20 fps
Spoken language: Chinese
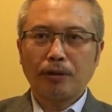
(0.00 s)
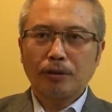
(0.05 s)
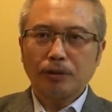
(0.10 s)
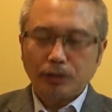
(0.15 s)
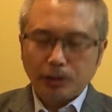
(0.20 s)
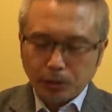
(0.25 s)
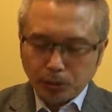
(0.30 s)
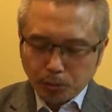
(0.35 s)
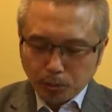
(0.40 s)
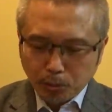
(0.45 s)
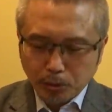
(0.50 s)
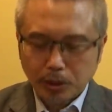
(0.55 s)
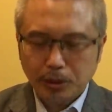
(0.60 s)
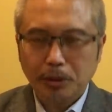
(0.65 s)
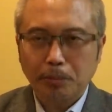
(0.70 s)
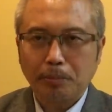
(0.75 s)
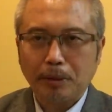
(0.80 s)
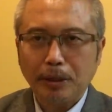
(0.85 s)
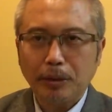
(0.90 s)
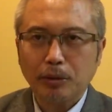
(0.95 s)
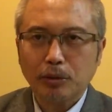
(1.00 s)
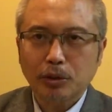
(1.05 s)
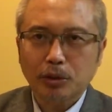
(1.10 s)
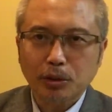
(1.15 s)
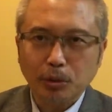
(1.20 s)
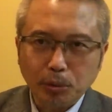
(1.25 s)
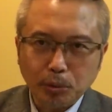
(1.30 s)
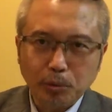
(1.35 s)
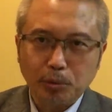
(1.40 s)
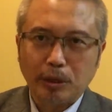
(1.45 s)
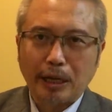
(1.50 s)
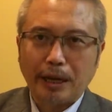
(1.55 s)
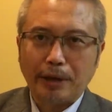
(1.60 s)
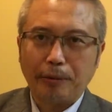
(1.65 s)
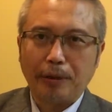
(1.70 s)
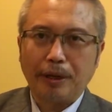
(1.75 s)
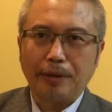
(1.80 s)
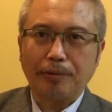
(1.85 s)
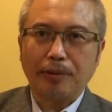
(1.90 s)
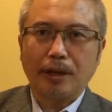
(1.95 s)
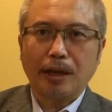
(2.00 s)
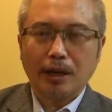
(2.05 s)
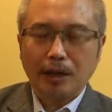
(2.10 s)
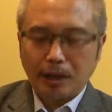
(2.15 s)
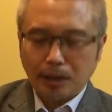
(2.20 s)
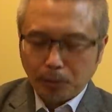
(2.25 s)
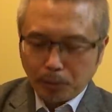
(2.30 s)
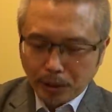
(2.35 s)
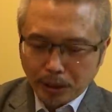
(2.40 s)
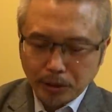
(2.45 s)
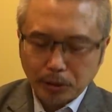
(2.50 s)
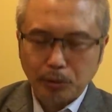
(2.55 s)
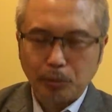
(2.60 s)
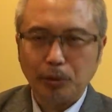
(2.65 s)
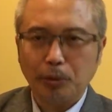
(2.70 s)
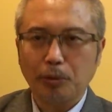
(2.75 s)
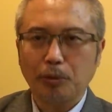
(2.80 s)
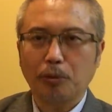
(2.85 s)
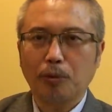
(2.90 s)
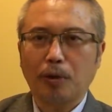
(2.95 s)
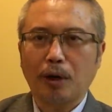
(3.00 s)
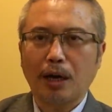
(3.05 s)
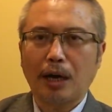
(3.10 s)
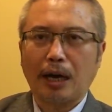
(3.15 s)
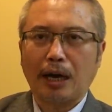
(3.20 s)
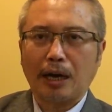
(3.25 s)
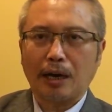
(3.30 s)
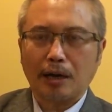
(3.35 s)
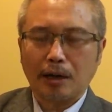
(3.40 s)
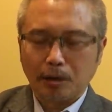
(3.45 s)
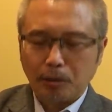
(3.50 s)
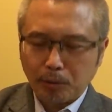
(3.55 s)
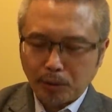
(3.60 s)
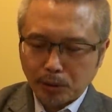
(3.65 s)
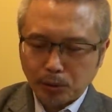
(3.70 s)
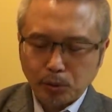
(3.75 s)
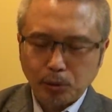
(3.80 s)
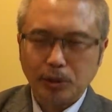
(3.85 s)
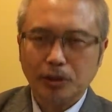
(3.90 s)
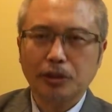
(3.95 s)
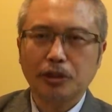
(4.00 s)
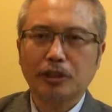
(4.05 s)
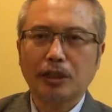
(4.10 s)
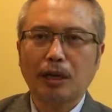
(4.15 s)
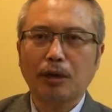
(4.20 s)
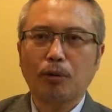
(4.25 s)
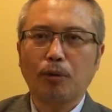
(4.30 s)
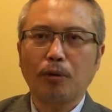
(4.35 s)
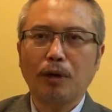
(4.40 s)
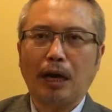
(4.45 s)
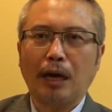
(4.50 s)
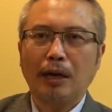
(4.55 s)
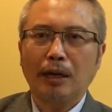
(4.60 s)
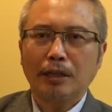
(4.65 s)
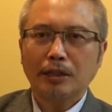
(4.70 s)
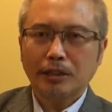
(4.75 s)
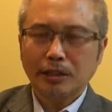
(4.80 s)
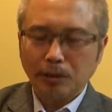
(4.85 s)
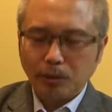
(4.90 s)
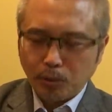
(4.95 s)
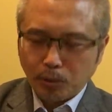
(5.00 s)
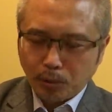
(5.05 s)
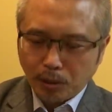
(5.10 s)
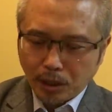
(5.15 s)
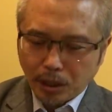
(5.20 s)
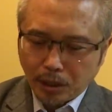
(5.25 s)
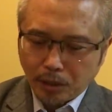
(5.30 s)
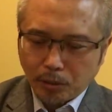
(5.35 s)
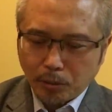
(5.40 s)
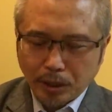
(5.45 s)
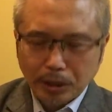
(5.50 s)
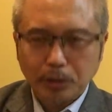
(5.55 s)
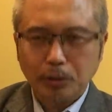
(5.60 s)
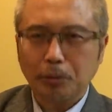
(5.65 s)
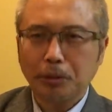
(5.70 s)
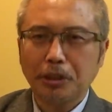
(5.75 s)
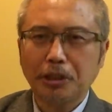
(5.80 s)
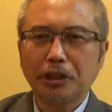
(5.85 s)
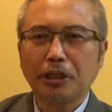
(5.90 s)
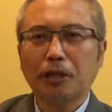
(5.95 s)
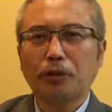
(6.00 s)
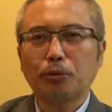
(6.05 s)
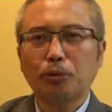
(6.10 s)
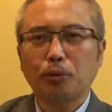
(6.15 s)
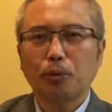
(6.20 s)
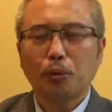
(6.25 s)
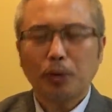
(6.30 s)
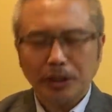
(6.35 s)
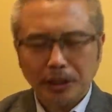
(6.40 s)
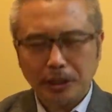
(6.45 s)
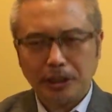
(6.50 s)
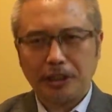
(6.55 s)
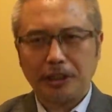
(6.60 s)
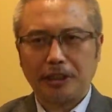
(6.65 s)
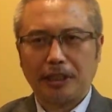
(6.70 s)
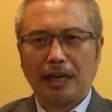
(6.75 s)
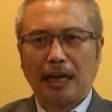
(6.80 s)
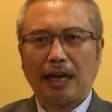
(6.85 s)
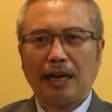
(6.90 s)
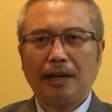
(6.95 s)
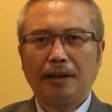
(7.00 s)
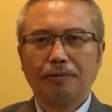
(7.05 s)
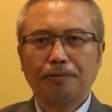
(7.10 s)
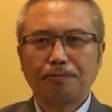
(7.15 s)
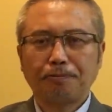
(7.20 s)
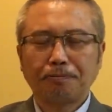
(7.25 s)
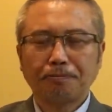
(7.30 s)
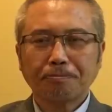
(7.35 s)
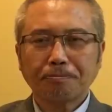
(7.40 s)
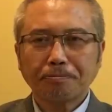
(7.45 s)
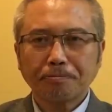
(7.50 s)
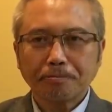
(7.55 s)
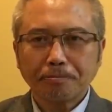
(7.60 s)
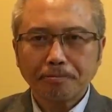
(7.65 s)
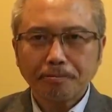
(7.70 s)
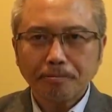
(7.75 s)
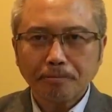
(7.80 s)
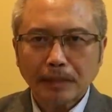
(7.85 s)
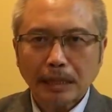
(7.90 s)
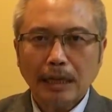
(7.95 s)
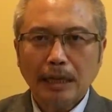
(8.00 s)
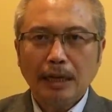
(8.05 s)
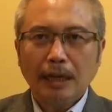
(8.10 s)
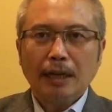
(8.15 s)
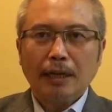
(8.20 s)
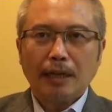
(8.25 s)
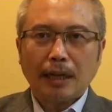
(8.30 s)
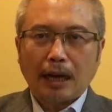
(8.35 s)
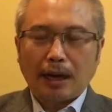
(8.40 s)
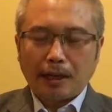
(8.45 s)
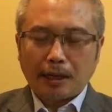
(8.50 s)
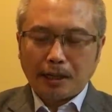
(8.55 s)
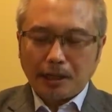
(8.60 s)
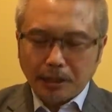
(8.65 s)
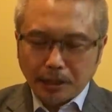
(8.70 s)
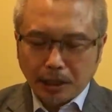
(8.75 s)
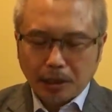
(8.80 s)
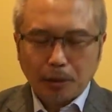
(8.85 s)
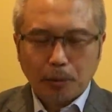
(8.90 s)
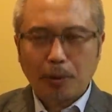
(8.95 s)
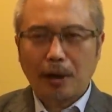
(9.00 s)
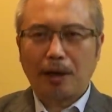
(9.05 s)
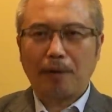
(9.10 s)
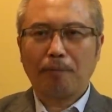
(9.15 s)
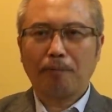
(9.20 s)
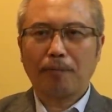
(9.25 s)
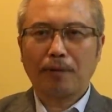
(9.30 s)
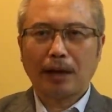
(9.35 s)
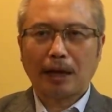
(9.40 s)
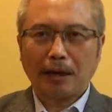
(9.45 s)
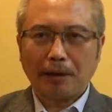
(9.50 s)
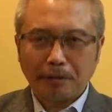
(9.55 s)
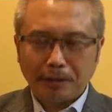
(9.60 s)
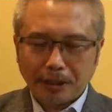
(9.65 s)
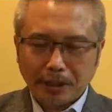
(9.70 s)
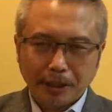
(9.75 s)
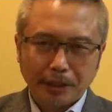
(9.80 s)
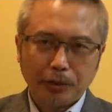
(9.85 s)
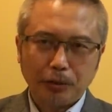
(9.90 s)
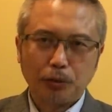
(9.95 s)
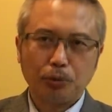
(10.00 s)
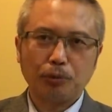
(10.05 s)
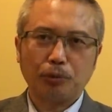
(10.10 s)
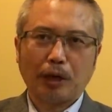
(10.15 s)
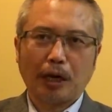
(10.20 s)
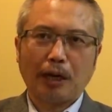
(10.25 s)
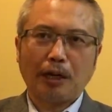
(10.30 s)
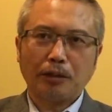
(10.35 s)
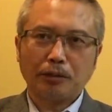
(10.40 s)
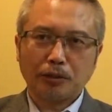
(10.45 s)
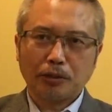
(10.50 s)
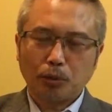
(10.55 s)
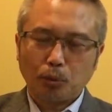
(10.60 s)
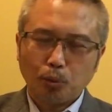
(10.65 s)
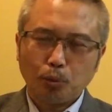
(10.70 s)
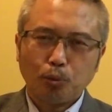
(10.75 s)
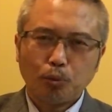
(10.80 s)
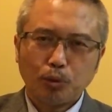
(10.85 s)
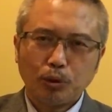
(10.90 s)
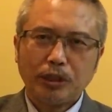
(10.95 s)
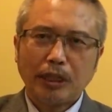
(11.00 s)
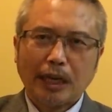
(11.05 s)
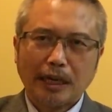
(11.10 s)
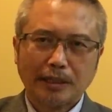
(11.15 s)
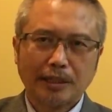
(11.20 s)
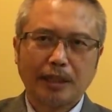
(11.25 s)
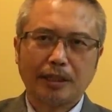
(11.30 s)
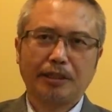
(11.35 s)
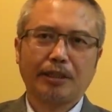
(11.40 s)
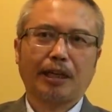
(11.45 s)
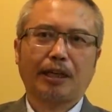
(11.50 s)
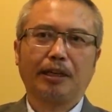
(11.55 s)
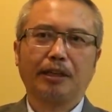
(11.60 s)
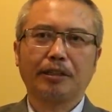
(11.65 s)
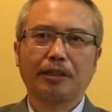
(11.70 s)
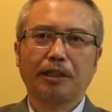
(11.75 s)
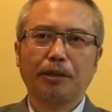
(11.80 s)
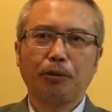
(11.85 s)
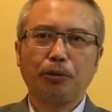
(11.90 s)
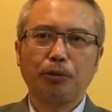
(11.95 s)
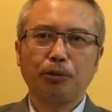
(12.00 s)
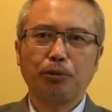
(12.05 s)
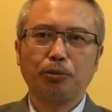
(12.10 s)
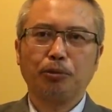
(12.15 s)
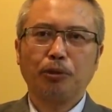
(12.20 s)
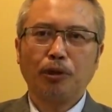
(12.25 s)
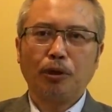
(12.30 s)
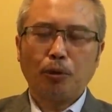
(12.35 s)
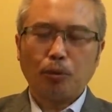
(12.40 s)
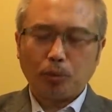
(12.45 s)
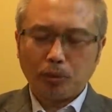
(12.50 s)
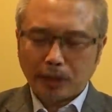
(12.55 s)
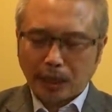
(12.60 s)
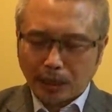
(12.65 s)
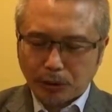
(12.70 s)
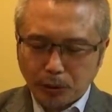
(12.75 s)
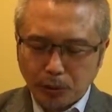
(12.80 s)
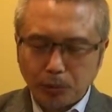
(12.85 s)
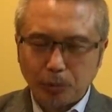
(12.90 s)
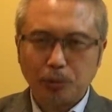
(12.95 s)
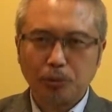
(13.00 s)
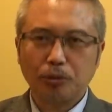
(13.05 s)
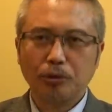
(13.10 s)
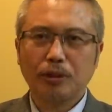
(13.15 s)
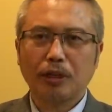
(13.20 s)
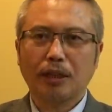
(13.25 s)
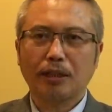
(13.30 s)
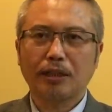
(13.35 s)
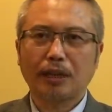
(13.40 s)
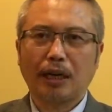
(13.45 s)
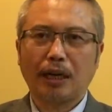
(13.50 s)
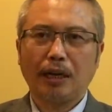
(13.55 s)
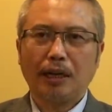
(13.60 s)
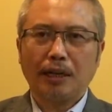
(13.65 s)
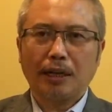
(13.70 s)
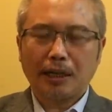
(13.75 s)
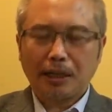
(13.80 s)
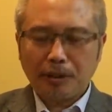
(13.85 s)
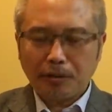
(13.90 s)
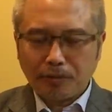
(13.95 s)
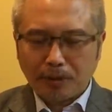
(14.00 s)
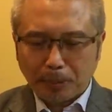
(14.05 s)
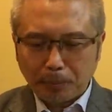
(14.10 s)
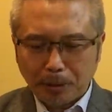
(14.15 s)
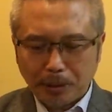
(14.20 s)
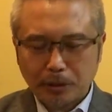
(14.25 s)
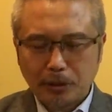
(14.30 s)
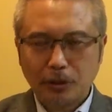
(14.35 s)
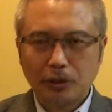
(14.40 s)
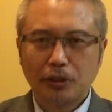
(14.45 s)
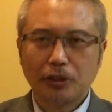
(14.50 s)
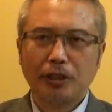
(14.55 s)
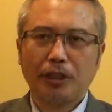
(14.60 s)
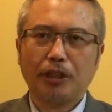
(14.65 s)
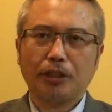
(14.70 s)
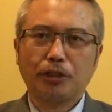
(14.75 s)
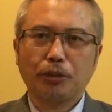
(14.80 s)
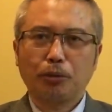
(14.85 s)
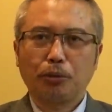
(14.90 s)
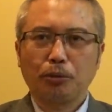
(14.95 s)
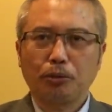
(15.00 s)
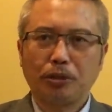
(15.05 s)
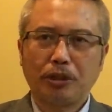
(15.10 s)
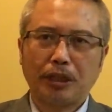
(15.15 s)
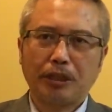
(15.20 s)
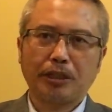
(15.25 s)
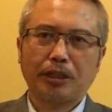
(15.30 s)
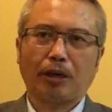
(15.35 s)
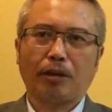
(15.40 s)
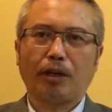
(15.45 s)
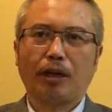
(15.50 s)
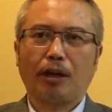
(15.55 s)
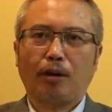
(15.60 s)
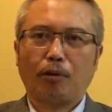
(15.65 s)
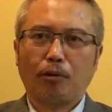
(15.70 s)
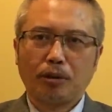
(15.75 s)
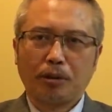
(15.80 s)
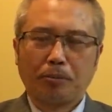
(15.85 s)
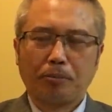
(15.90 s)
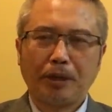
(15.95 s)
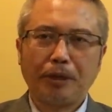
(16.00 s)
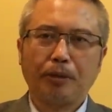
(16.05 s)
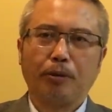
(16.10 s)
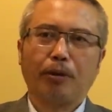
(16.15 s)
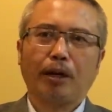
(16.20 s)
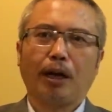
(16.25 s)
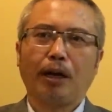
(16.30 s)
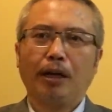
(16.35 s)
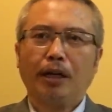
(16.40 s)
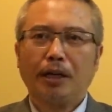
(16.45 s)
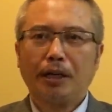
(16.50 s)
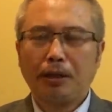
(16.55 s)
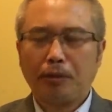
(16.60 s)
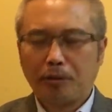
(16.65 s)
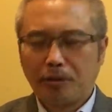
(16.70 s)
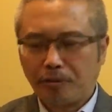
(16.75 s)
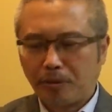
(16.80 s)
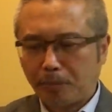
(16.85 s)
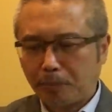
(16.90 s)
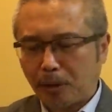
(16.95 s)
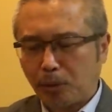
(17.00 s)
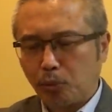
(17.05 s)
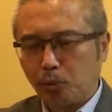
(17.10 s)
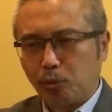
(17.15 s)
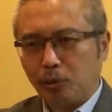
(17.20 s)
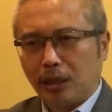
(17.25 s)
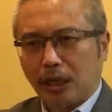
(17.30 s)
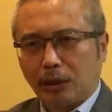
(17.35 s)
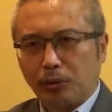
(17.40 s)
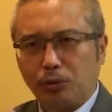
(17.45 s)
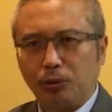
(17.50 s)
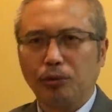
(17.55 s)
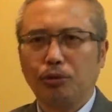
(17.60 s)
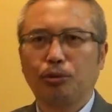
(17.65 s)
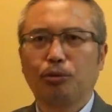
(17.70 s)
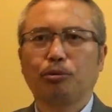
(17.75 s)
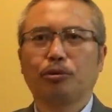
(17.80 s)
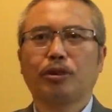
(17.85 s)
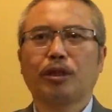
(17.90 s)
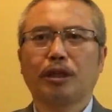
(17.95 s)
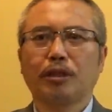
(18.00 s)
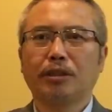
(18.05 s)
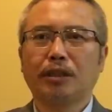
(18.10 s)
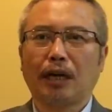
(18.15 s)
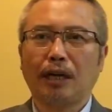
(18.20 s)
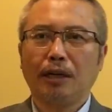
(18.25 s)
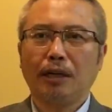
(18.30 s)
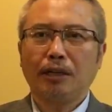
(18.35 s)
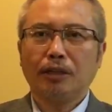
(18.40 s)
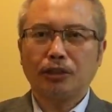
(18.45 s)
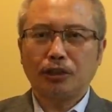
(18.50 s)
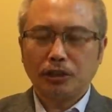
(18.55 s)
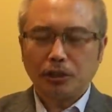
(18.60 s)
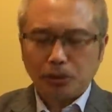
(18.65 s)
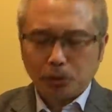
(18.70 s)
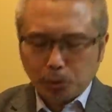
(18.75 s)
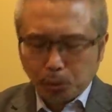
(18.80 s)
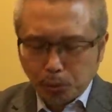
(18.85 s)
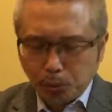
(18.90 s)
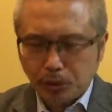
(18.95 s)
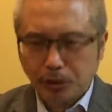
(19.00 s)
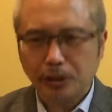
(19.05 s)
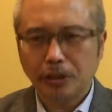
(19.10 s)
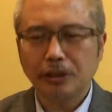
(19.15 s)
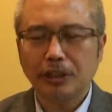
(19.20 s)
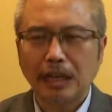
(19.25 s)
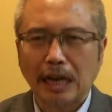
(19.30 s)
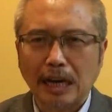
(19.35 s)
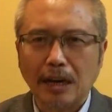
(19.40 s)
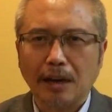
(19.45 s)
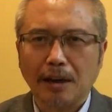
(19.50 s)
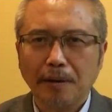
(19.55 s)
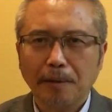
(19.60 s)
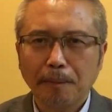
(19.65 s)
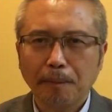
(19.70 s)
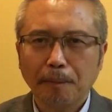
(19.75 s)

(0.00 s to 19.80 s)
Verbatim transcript: 你如果是没有收入来源，那很快就会用光啊，很快坐吃山空啊，生活很快就会陷入困境呐。那更何况。还有一个因素啊，就是物价上涨的这个因素，物价迅速上涨，那一方面是失业收入减少了或者没有了，另外一方面物价迅速上涨，支出增加了，